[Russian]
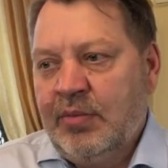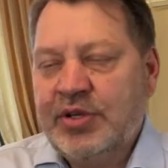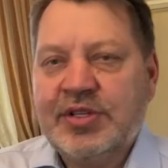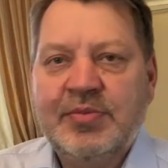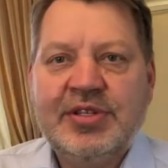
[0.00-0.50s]

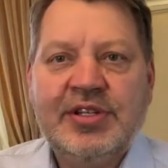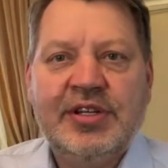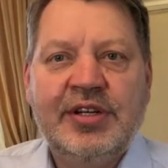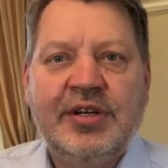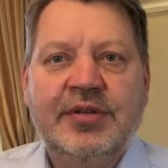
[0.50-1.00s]
Мой
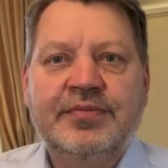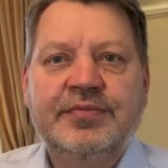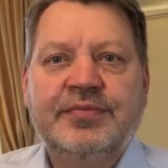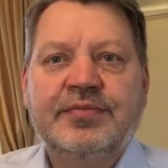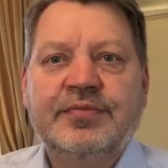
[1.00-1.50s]
собеседник
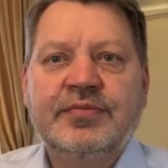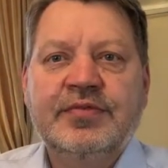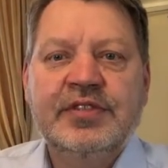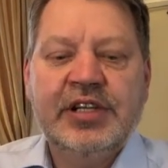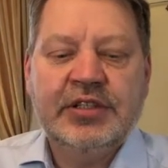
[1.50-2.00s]

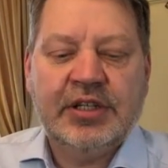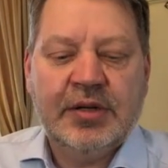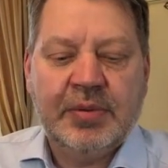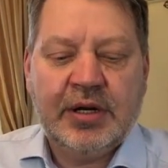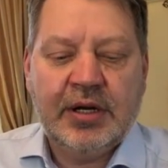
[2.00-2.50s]
в
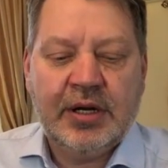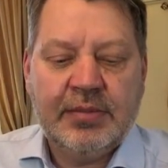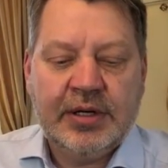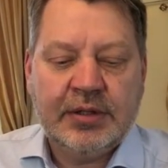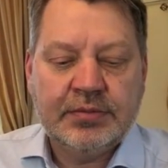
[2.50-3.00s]
некоторых
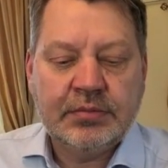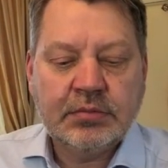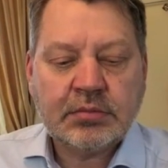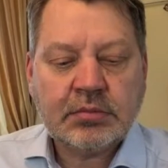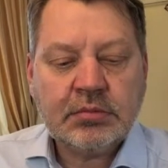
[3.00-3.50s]
программах
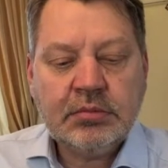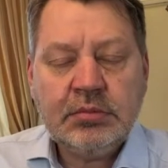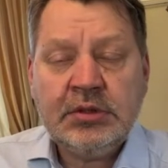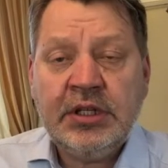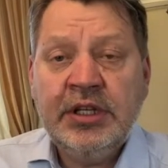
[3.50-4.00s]

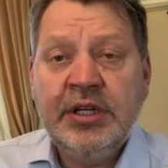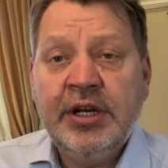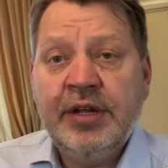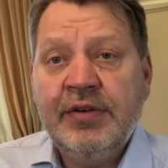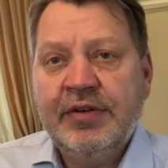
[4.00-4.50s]

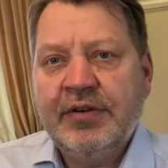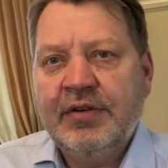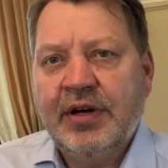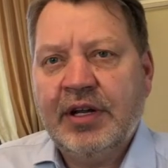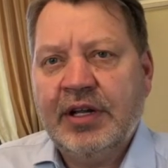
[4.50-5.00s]
Игорь Ивлев
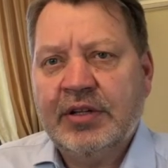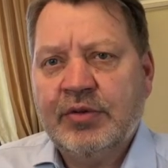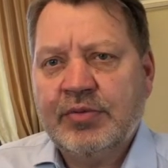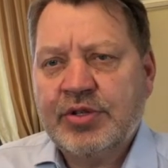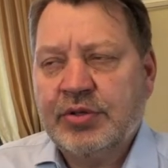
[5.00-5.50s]
говорил о
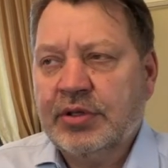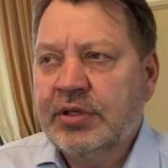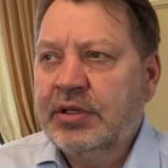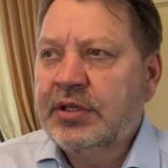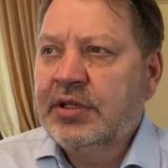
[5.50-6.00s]
том,
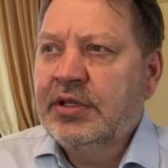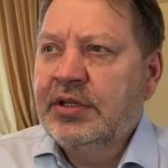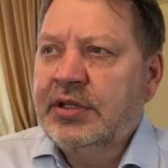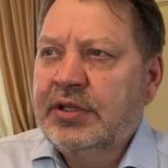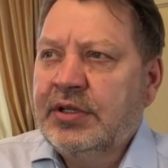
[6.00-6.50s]
что
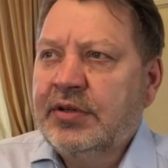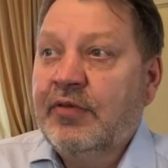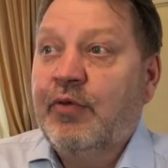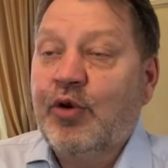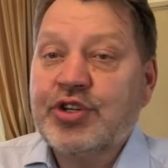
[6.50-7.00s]

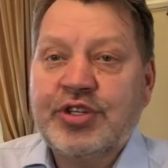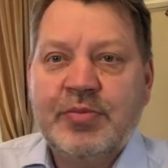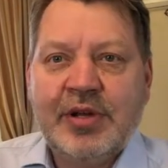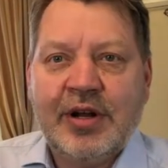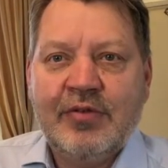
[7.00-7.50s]
вождь
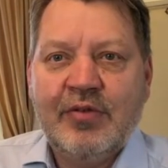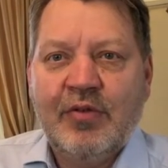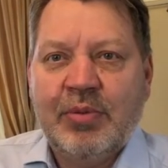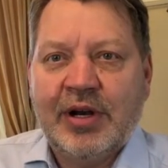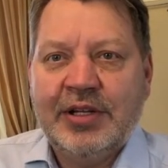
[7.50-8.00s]

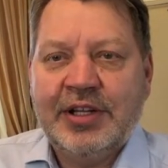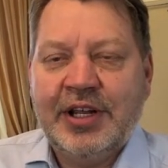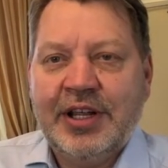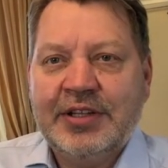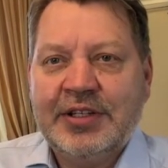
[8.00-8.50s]
мирового
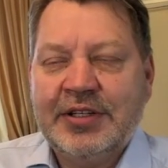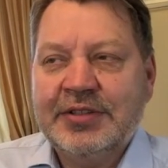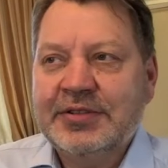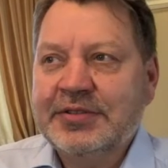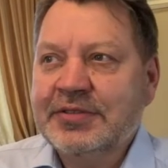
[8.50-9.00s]

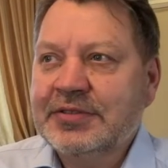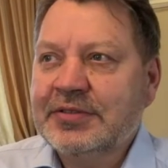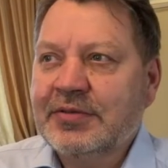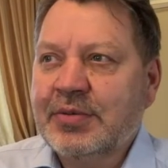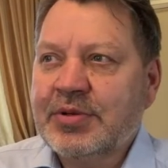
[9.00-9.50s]
пролетариата,
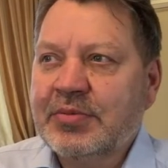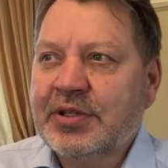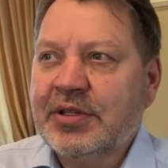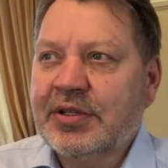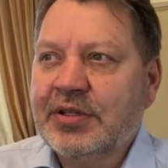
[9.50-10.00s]
в
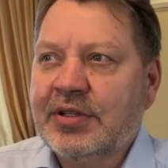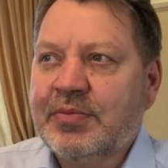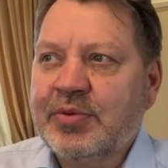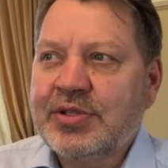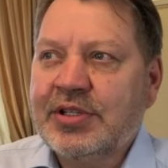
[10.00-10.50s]
общем-то,
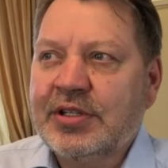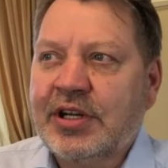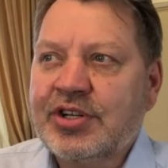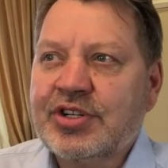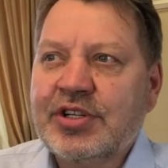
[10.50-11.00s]
допустил
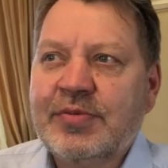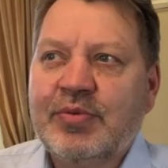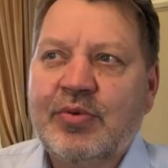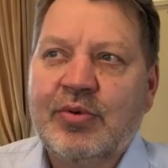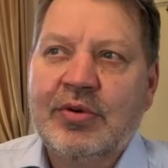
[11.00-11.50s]

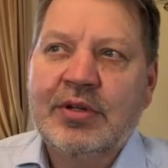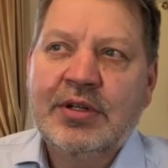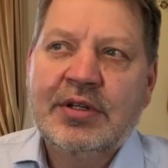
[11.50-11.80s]
ошибку